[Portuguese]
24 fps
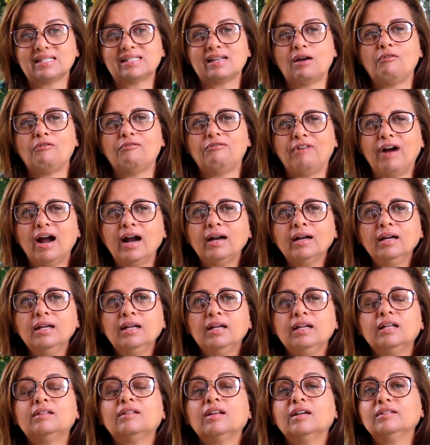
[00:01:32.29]
salvar
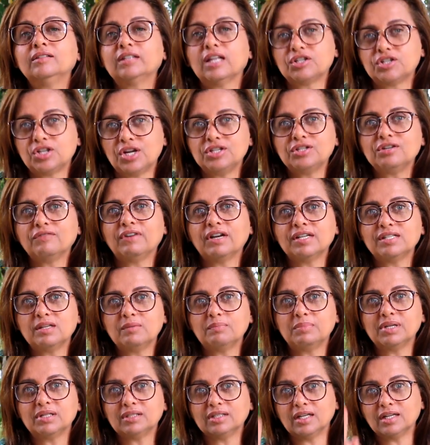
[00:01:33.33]
e tanta gente vai se
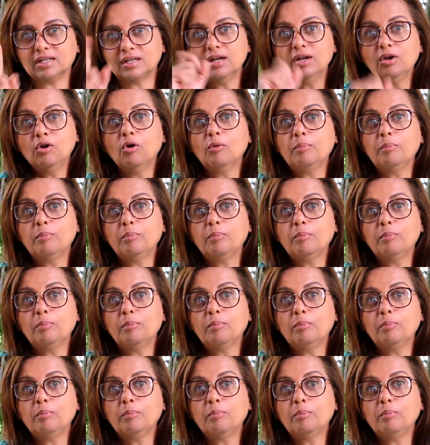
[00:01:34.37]
perder?